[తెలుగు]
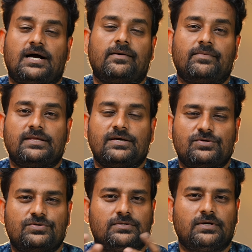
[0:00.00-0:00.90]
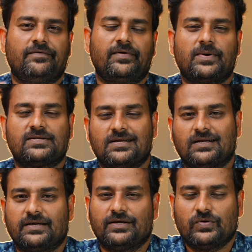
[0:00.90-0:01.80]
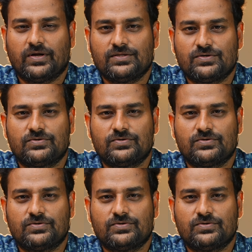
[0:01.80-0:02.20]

చాలామంది ఎదురు చూస్తున్నారు ఈవెన్ పర్సనల్గా నేను కూడా ఎదురు